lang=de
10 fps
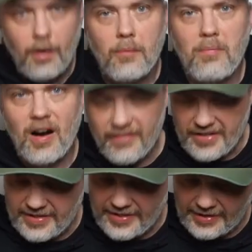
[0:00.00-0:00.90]
Machen wir
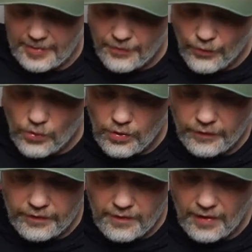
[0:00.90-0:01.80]
jetzt. Es gibt wohl
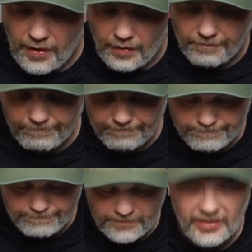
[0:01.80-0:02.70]
aus dieser
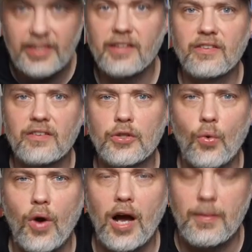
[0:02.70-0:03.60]

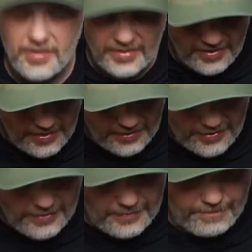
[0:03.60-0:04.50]

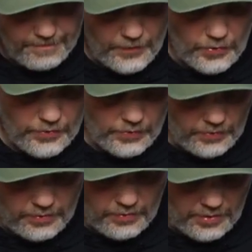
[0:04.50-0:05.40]
Kriegsdiorama-Serie noch so
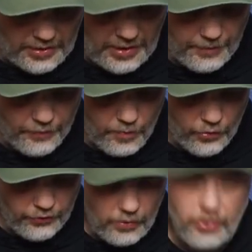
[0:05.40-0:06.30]
ein äh, Kampf um
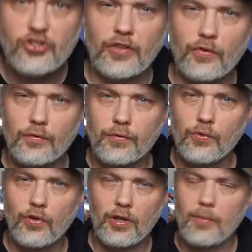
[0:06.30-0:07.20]
Moskau. Da steckt so ein
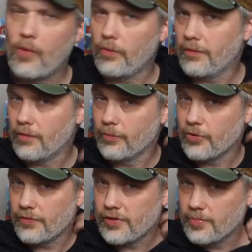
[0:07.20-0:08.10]
Flugzeug im Haus. Kommt
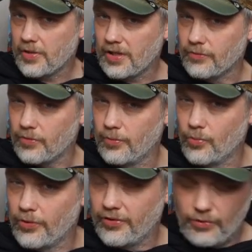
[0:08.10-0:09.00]
euch vielleicht bekannt vor. Blue
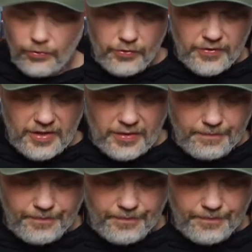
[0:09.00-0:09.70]
Bricks hat auch so ein Set.